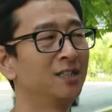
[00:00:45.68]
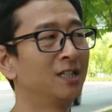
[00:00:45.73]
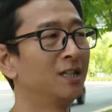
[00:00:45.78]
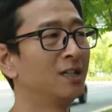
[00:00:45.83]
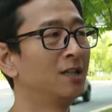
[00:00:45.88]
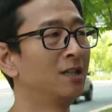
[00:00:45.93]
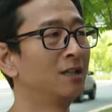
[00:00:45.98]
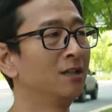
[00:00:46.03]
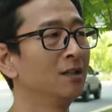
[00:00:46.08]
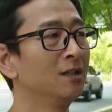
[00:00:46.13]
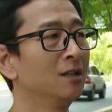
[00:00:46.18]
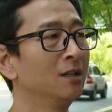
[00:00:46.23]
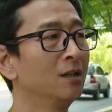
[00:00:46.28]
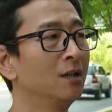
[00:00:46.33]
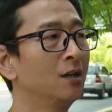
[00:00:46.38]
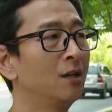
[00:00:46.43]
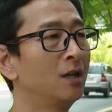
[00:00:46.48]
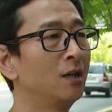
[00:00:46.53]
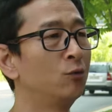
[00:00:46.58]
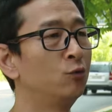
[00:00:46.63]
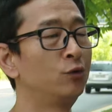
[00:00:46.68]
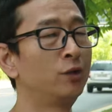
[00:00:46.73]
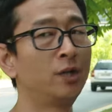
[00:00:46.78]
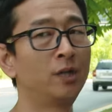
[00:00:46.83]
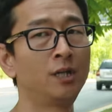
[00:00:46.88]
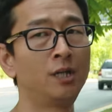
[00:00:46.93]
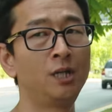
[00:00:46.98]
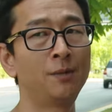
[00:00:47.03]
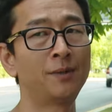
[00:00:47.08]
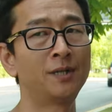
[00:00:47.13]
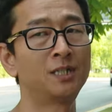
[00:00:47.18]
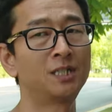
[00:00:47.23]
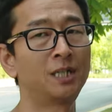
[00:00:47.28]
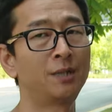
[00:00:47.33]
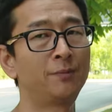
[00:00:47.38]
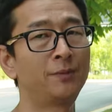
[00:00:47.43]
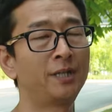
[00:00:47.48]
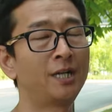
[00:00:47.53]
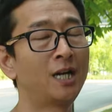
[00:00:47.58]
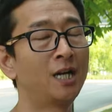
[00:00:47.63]
그냥 우리 일반
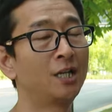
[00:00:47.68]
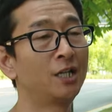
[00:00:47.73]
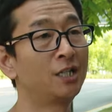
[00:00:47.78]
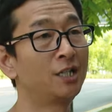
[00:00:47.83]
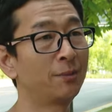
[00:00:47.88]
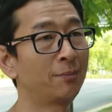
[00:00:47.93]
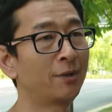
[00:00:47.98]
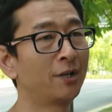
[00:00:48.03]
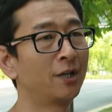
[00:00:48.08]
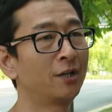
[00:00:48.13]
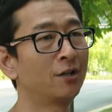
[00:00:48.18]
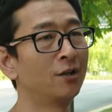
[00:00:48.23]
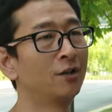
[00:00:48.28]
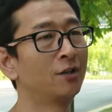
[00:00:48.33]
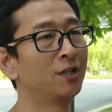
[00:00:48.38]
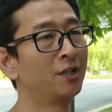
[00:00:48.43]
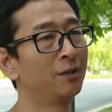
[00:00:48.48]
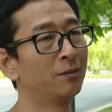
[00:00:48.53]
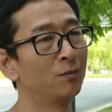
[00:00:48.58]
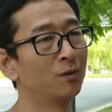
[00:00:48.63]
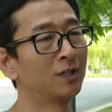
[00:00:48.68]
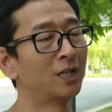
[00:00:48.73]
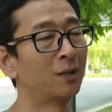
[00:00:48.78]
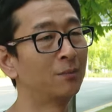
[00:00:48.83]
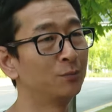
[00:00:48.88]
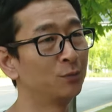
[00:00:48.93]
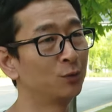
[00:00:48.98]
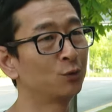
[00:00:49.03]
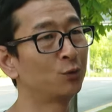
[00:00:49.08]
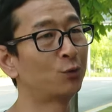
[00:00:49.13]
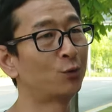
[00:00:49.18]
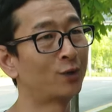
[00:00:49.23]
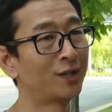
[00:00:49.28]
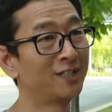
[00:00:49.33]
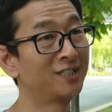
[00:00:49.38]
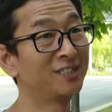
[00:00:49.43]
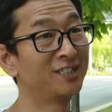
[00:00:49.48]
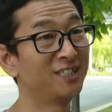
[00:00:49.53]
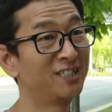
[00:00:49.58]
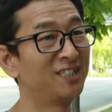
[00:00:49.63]
사람들이 알기 쉽게 경기 뭐 남북도로
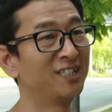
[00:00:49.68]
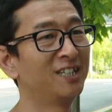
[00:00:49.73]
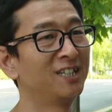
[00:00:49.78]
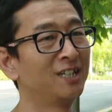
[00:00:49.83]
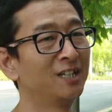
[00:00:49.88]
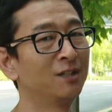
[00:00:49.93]
하든지